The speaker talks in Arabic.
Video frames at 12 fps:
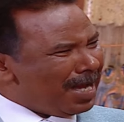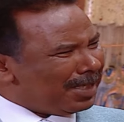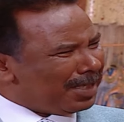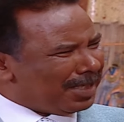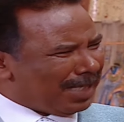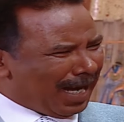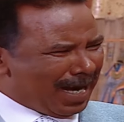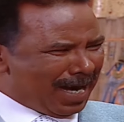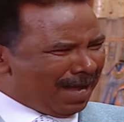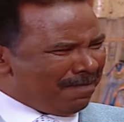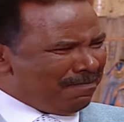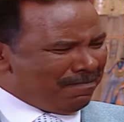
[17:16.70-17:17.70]
يا
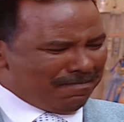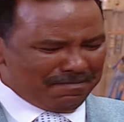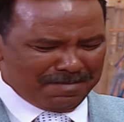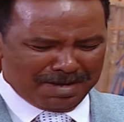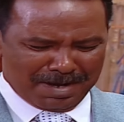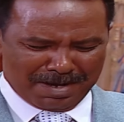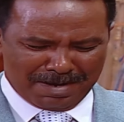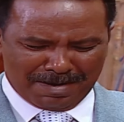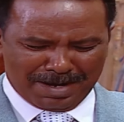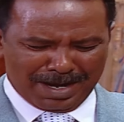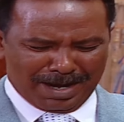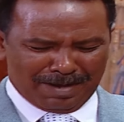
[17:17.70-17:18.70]
سلام يا
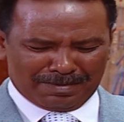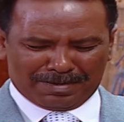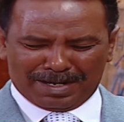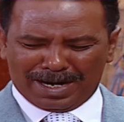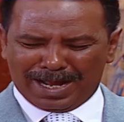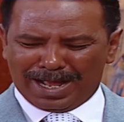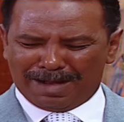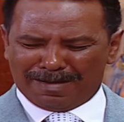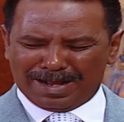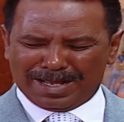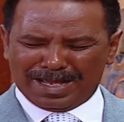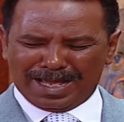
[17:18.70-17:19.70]
اخويا حط لها
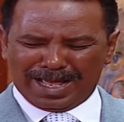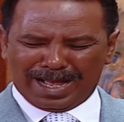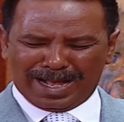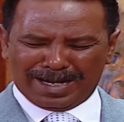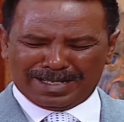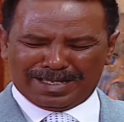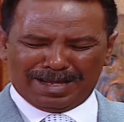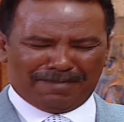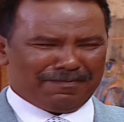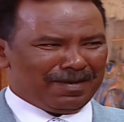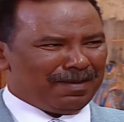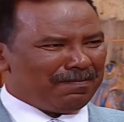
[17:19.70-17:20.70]
وديعه كده
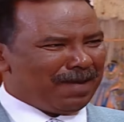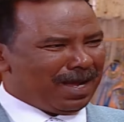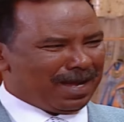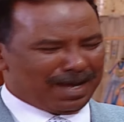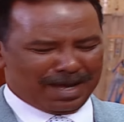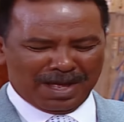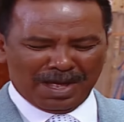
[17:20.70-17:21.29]
في البنك